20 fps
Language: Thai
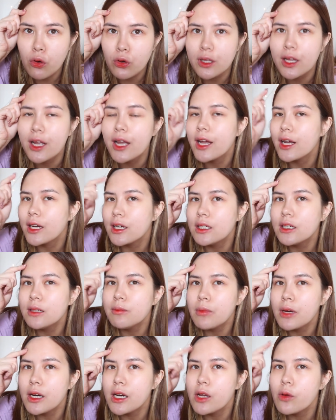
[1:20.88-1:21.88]
ดๆขึ้น
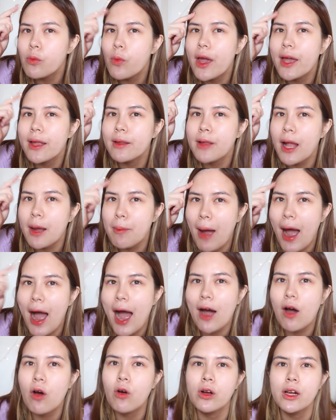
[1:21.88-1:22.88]
บริเวณหน้าผา
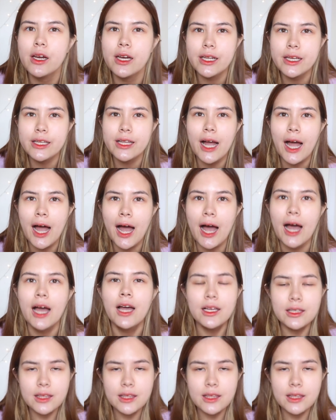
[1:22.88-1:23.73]
กของลิลลี่นะคะ